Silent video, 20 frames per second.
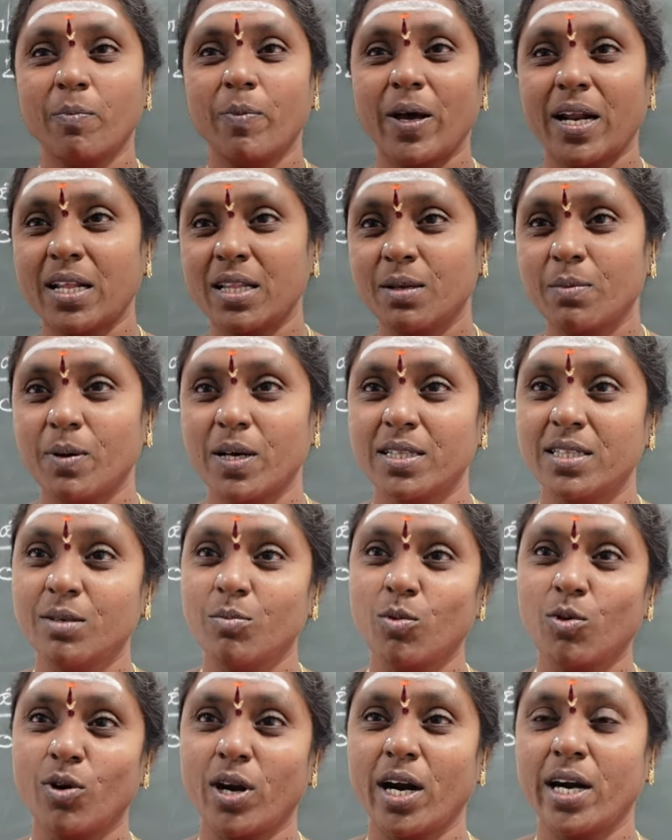பிறந்து பார்த்து
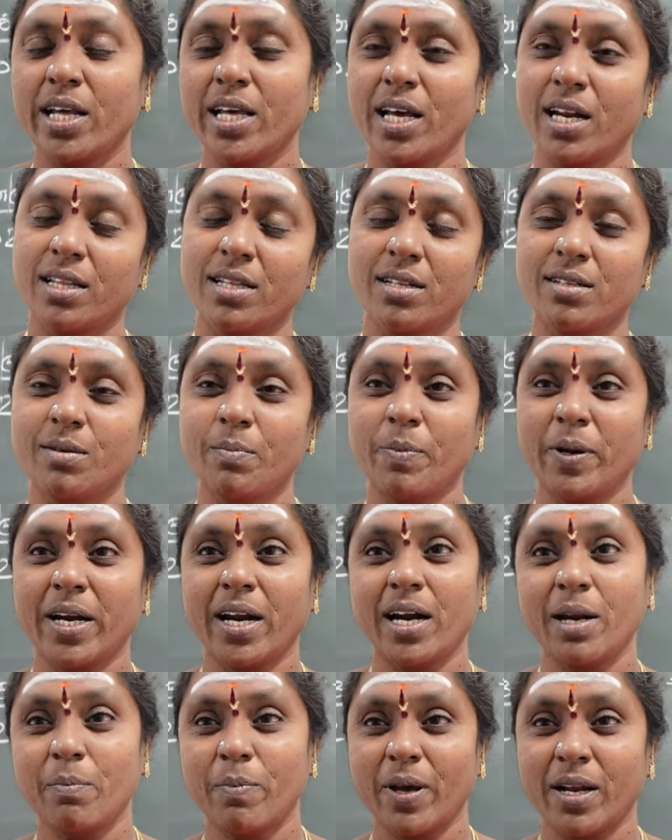முன்னாடி இறந்ததும்
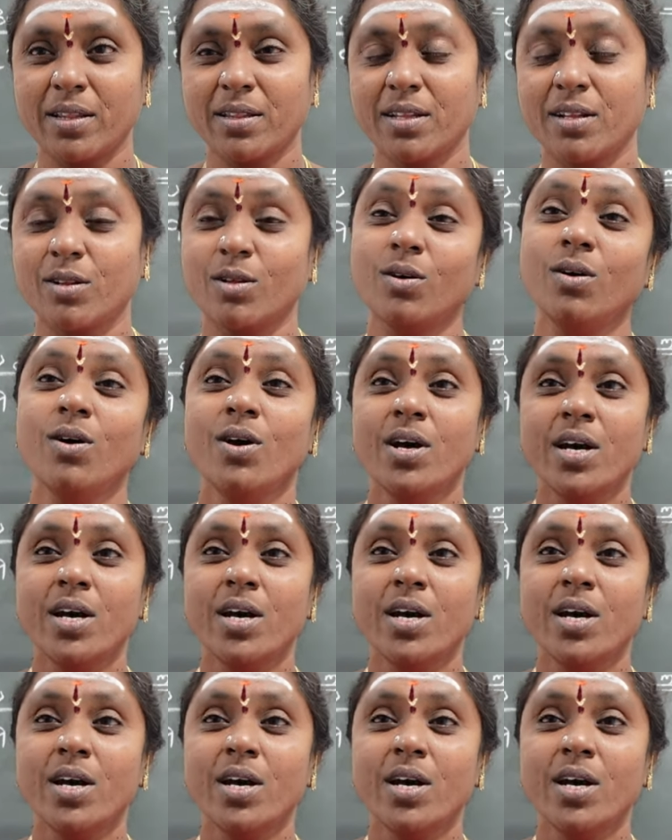பின்னாடி பிறந்ததும்